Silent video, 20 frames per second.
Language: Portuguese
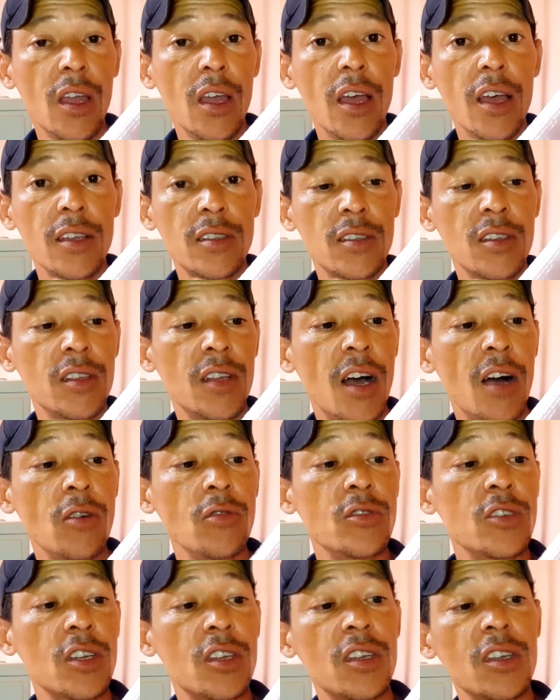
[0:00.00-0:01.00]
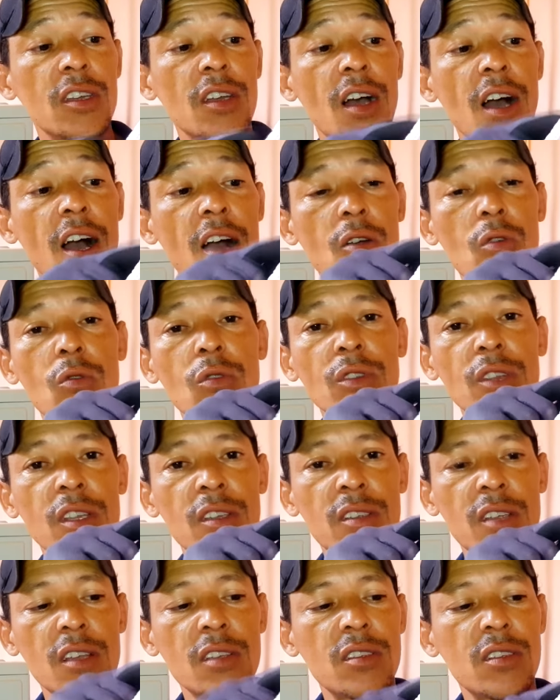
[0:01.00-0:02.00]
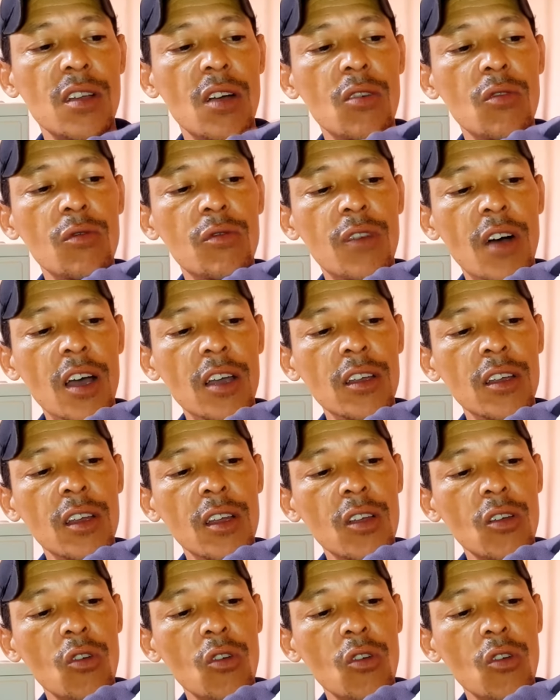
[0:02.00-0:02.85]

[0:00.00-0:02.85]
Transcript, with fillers: é sinal de que a condensação vai